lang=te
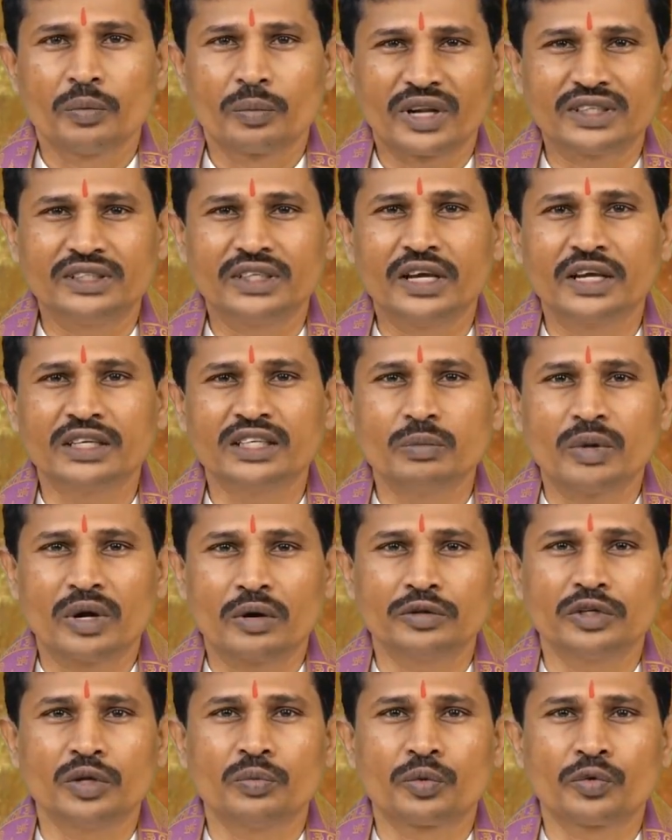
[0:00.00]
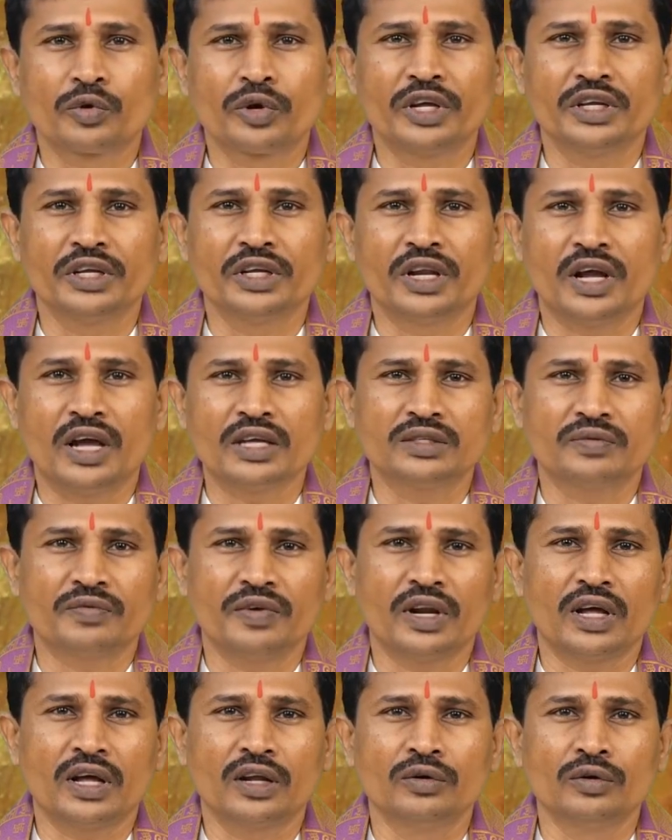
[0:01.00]
ప్రత్యేకించి మనం చెప్పుకునే ఈ రాశి
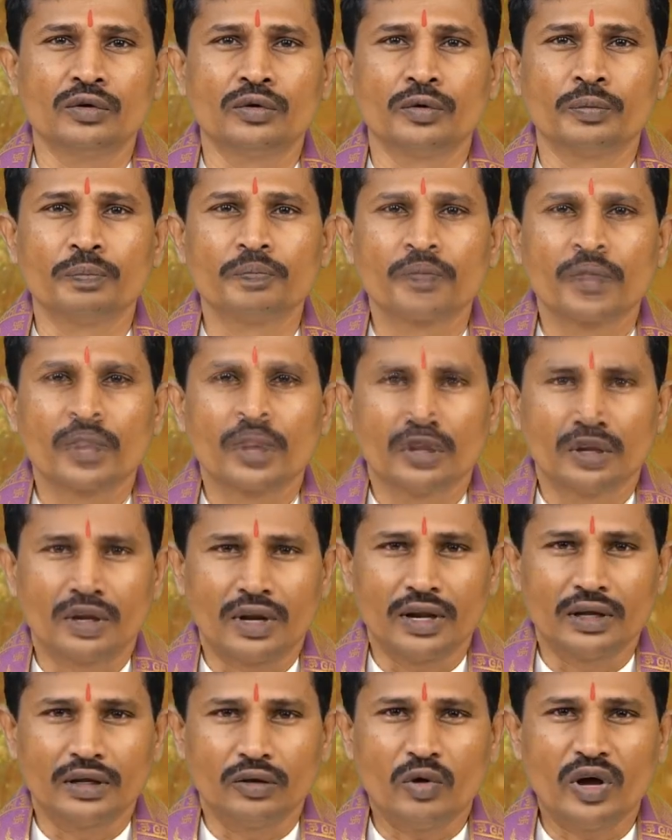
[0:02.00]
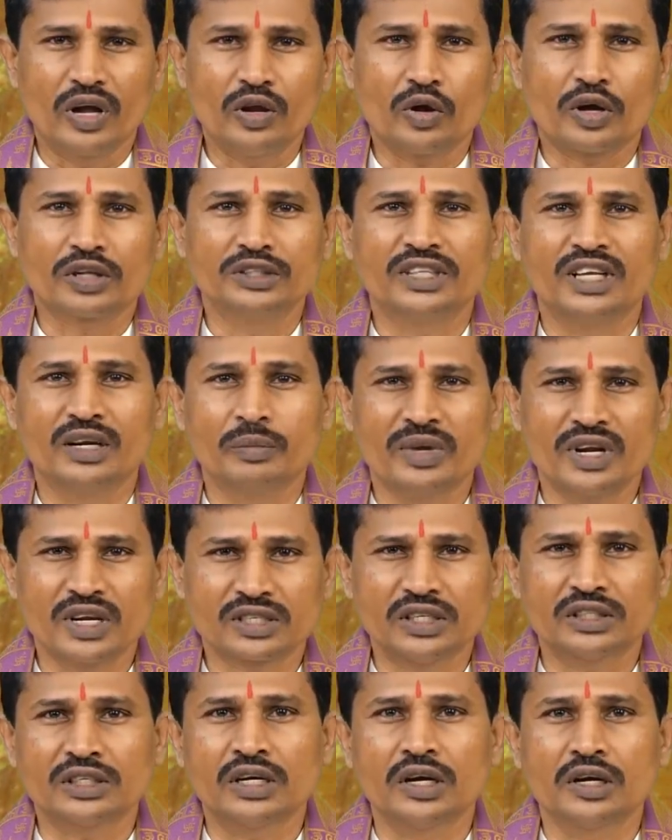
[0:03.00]
ఫలాలు వారి యొక్క జన్మ
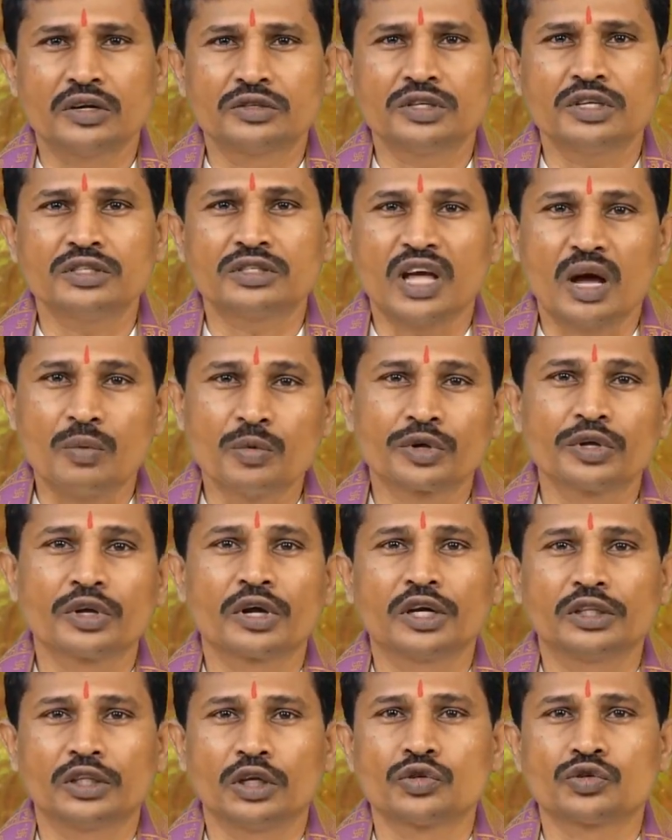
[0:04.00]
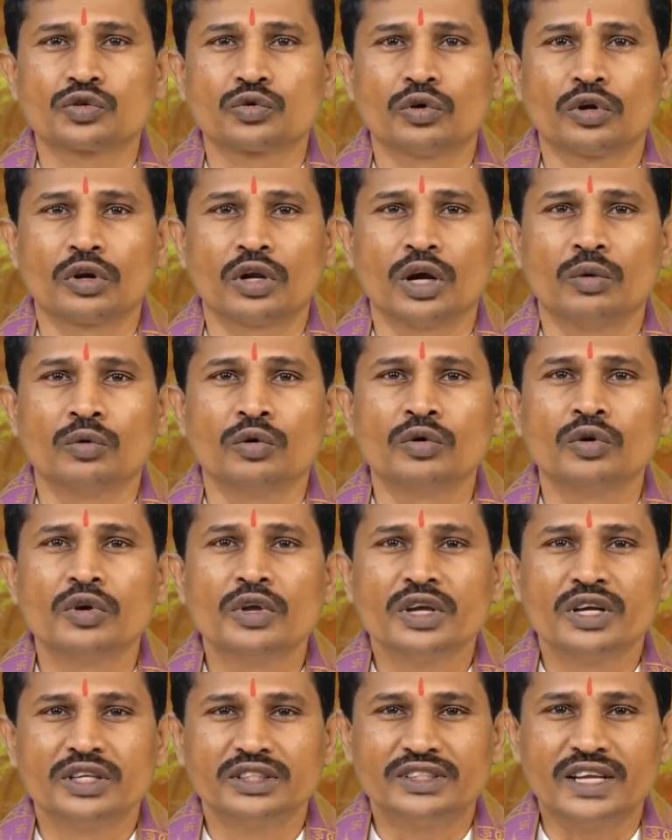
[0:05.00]
నక్షత్రాన్ని అనుసరించి సామూహికంగా తెలుసుకుంటున్నాము
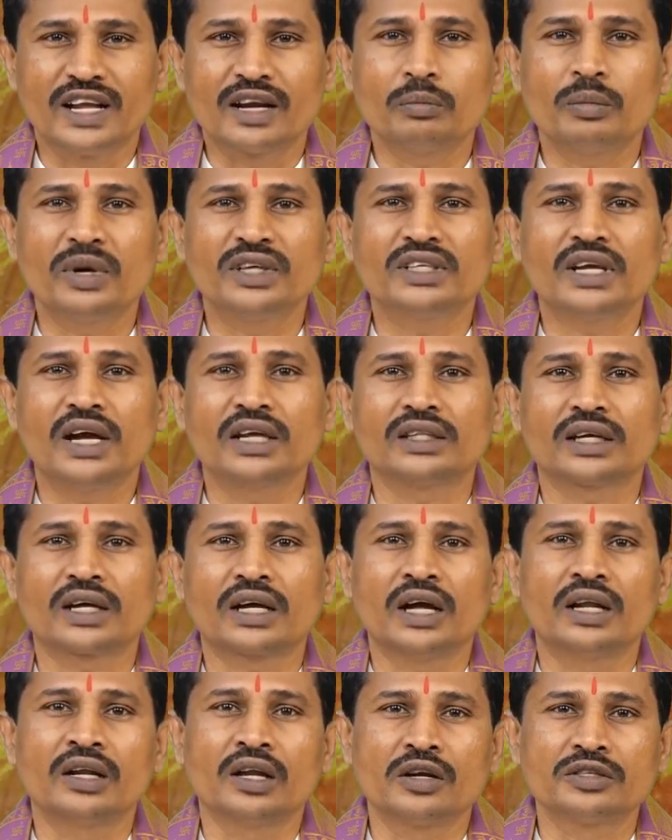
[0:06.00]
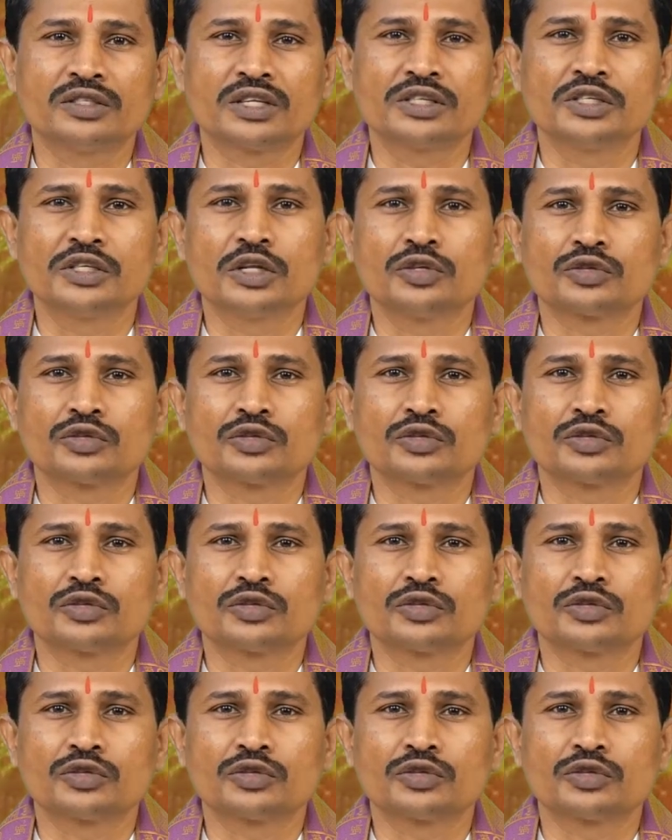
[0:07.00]
జన్మ జాతకాన్ని అనుసరించి